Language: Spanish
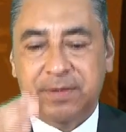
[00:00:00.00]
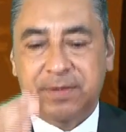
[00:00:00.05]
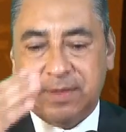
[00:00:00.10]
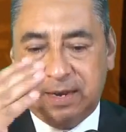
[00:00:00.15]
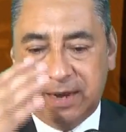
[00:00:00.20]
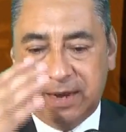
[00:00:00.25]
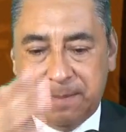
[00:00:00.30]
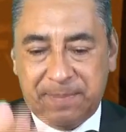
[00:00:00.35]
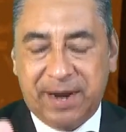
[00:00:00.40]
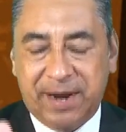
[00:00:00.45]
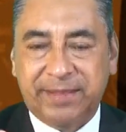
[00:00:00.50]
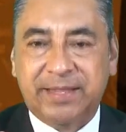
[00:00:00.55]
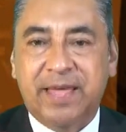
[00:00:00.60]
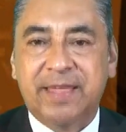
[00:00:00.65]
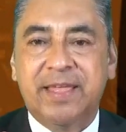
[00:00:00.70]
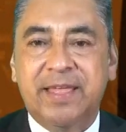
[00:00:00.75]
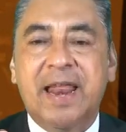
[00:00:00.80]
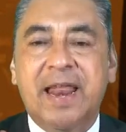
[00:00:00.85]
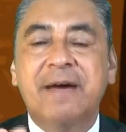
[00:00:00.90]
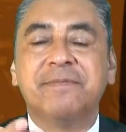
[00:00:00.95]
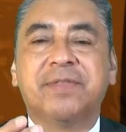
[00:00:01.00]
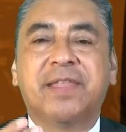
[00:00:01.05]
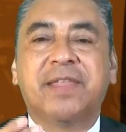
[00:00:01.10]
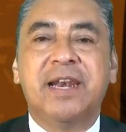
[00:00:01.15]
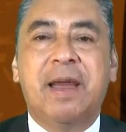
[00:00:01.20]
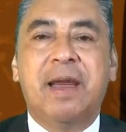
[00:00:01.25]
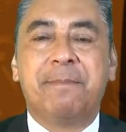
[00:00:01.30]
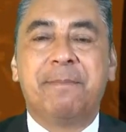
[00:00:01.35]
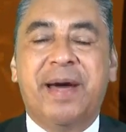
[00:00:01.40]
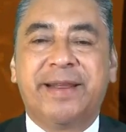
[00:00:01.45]
la parte de adelante, en
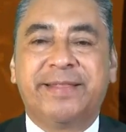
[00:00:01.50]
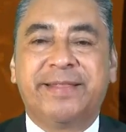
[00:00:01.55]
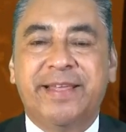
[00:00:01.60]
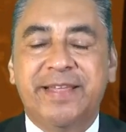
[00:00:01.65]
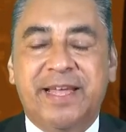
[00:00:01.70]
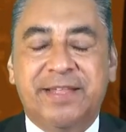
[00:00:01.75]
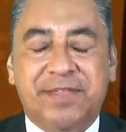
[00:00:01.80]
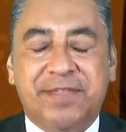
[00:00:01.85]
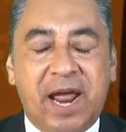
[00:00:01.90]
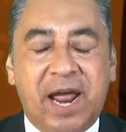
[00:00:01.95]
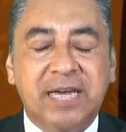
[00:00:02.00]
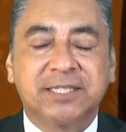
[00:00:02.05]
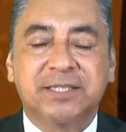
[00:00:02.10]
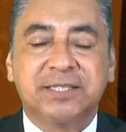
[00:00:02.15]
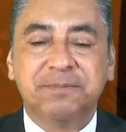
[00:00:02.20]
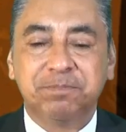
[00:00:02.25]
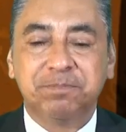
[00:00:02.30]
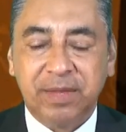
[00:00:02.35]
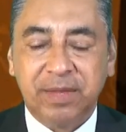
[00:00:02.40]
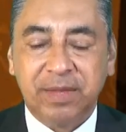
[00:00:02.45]
la parte de atrás.